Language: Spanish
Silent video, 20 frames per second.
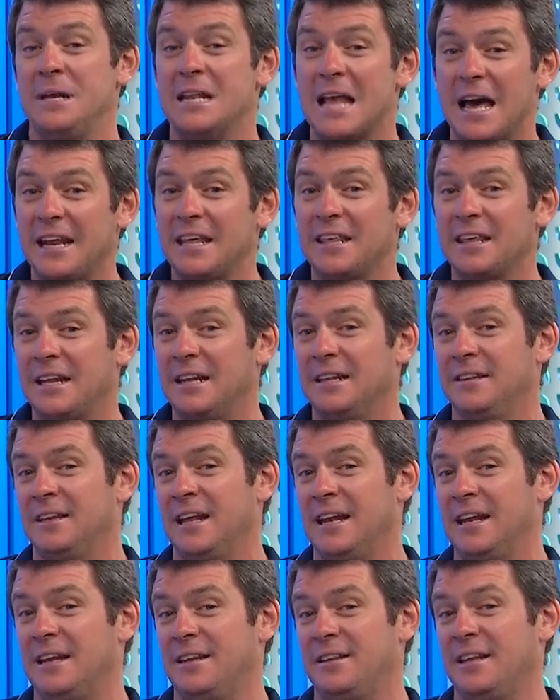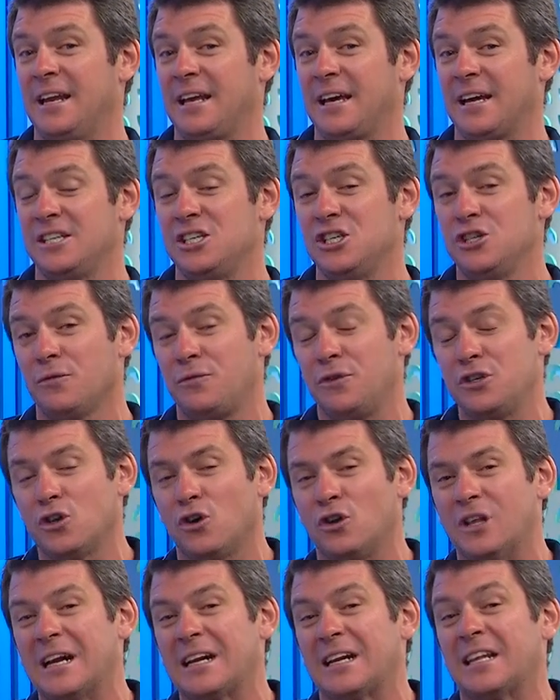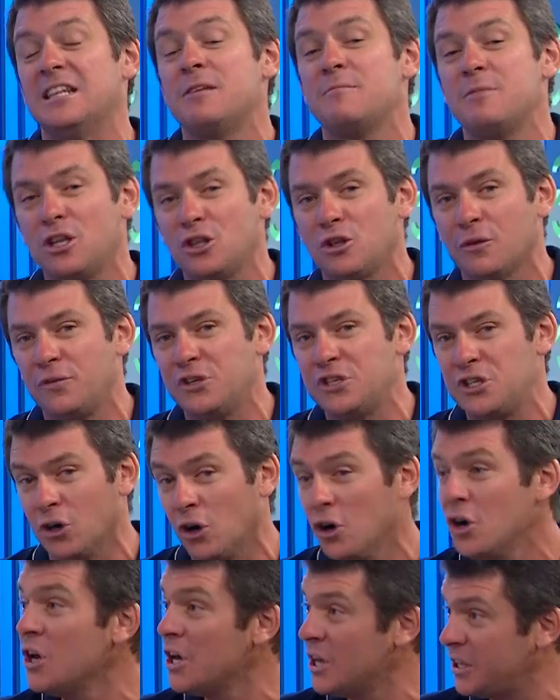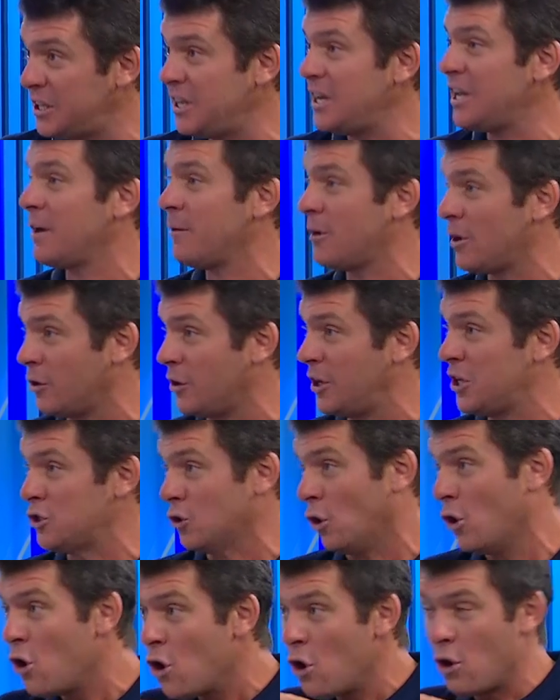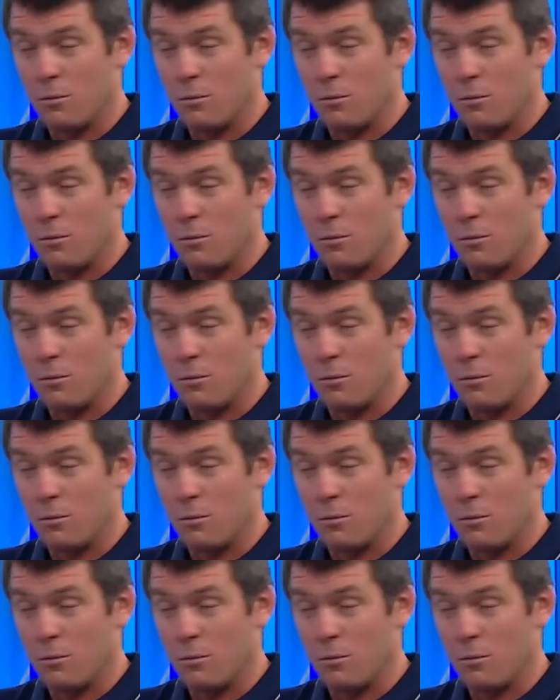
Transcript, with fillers: pilares del, ejercicio físico, del rendimiento físico, tiene que ver con eso.